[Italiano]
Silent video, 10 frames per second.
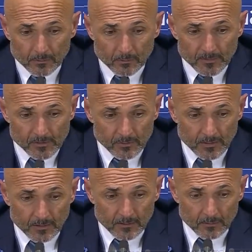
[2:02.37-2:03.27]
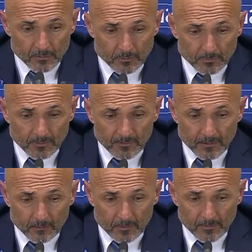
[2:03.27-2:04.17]
l'ho messo dentro ci poteva
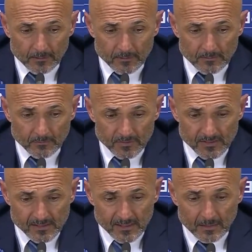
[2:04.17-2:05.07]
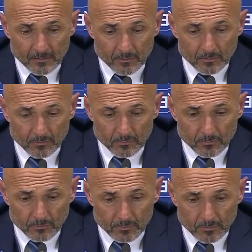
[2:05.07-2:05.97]
dare una mano se fosse
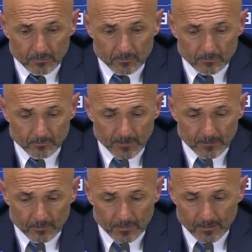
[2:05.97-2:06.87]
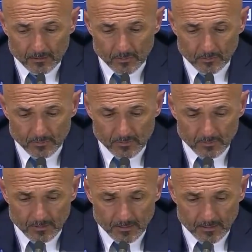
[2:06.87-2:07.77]
stato al completo delle sue
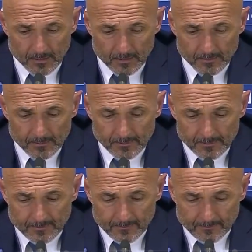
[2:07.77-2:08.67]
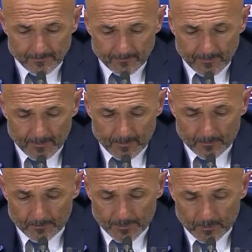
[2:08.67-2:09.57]
possibilità,
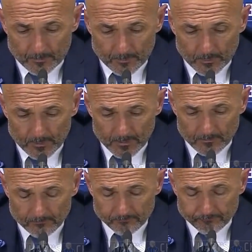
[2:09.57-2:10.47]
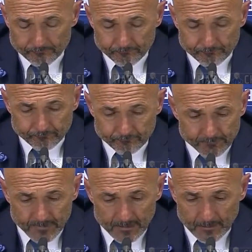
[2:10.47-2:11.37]
però poi
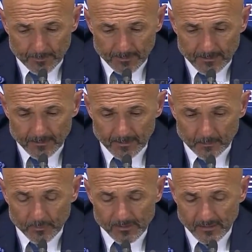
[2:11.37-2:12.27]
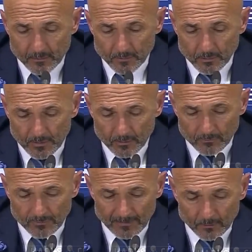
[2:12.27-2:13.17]
la partita è questa dove loro hanno
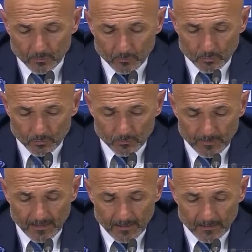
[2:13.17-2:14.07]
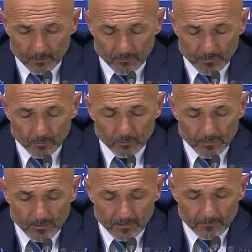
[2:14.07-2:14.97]
fatto molto bene, dove
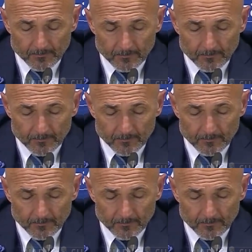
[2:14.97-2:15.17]
noi